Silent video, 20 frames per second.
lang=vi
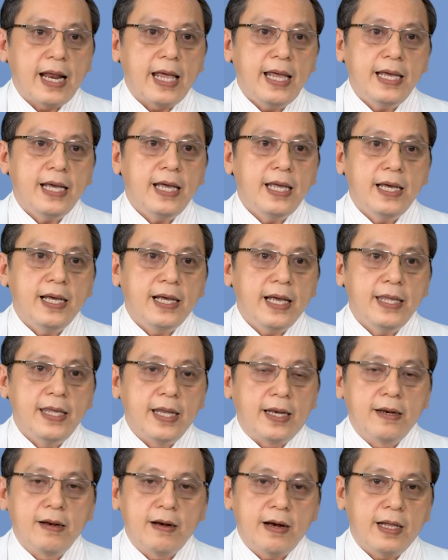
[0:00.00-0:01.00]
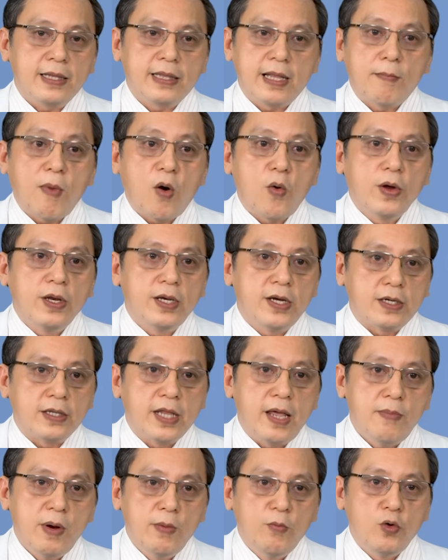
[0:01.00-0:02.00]
lấy cái cái dịch đó ra người ta bôi trực
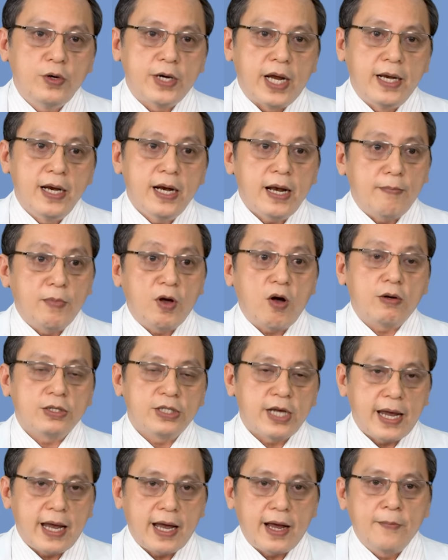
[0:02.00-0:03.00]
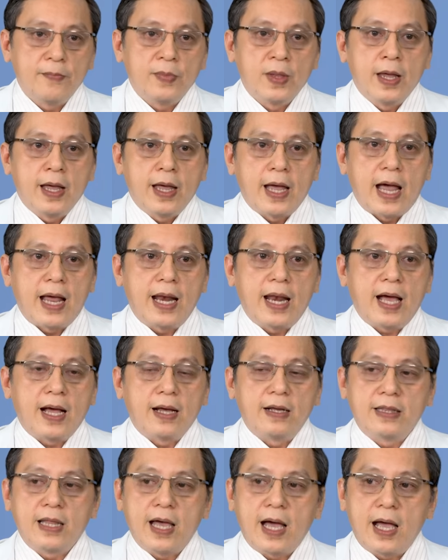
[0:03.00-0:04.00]
tiếp lên búi trĩ nó làm co xe yeah. Dạ. hay là
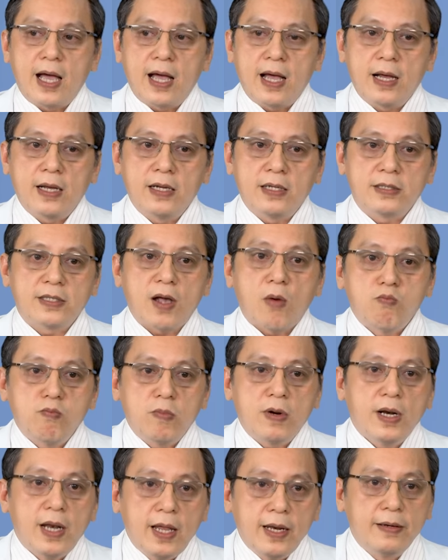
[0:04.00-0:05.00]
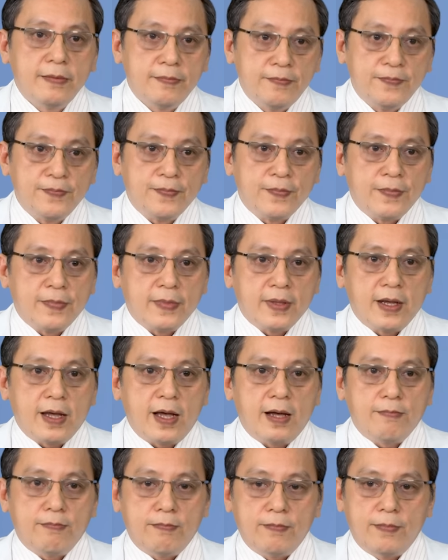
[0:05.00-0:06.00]
người ta xông nó lên
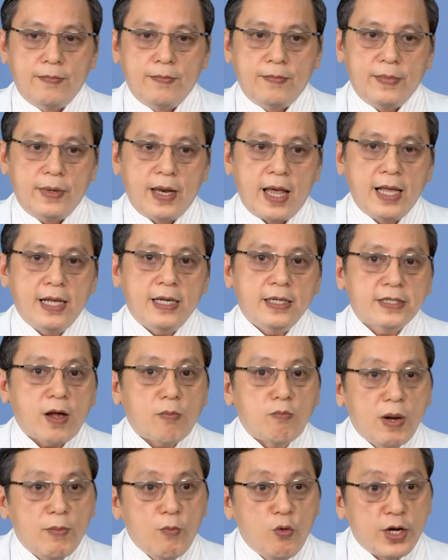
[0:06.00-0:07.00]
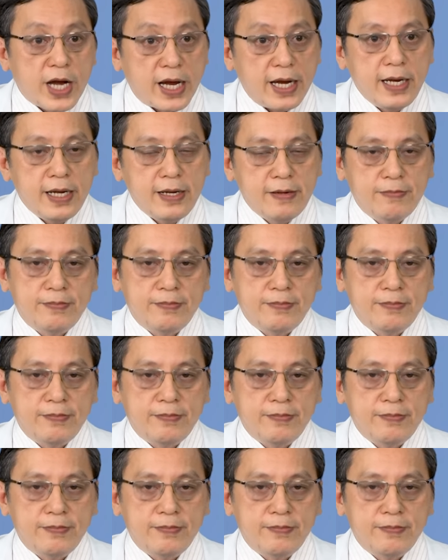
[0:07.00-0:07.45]
dạ, để xông lên búi trĩ